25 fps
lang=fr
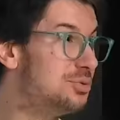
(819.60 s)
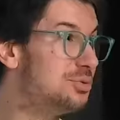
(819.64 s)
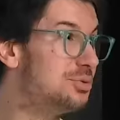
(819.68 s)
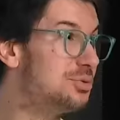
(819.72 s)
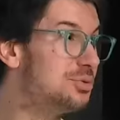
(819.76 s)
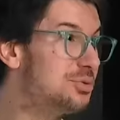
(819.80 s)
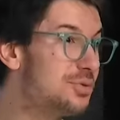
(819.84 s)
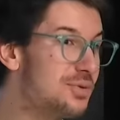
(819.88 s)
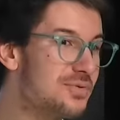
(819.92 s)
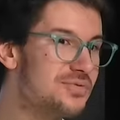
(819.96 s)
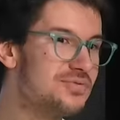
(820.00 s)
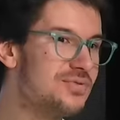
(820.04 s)
ou
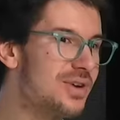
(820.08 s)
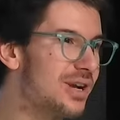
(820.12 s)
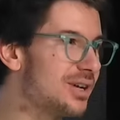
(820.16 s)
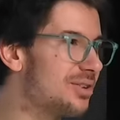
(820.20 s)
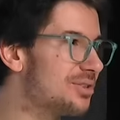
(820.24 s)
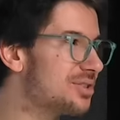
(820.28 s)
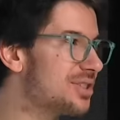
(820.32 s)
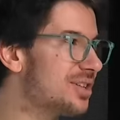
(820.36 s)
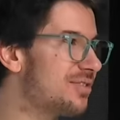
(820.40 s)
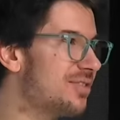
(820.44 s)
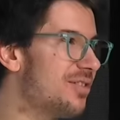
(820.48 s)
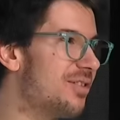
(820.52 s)
deux fois
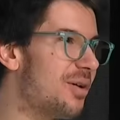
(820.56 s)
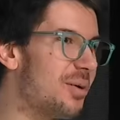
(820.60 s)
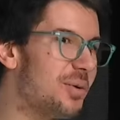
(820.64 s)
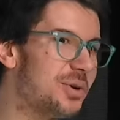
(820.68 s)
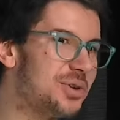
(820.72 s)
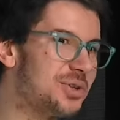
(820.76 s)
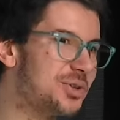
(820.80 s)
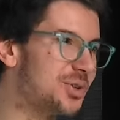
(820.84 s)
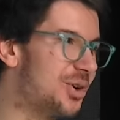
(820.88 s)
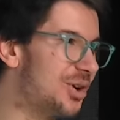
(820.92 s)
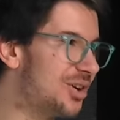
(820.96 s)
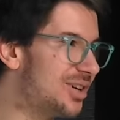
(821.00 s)
quand il y avait vraiment
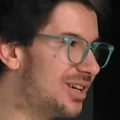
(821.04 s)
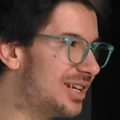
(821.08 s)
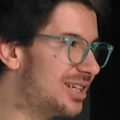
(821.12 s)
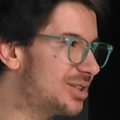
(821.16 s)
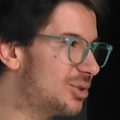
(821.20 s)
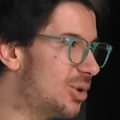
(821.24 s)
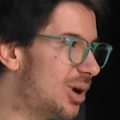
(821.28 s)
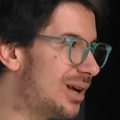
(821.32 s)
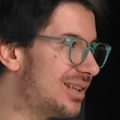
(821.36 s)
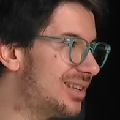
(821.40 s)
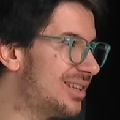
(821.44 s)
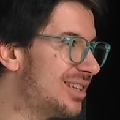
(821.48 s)
une grande ligne
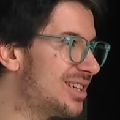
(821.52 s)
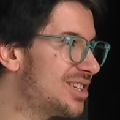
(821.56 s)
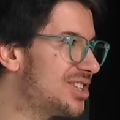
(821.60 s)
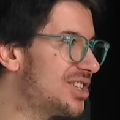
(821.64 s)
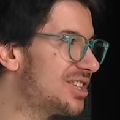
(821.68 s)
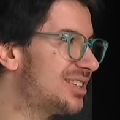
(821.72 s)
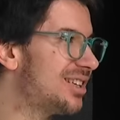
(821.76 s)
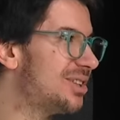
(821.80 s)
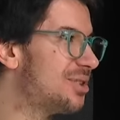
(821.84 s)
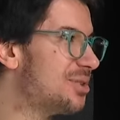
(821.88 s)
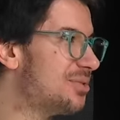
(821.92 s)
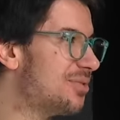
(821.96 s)
droite et qu'il ah
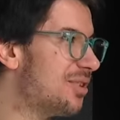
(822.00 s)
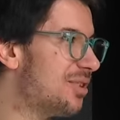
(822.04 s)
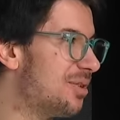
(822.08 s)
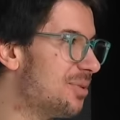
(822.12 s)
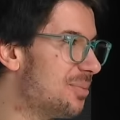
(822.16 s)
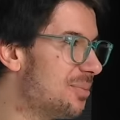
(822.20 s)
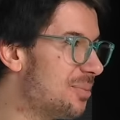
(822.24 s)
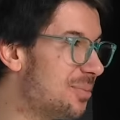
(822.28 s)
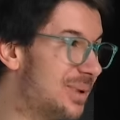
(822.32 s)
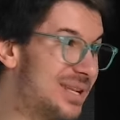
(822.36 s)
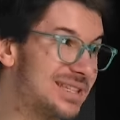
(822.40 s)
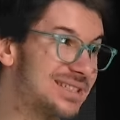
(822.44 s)
était
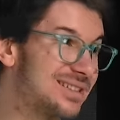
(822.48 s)
devant parce que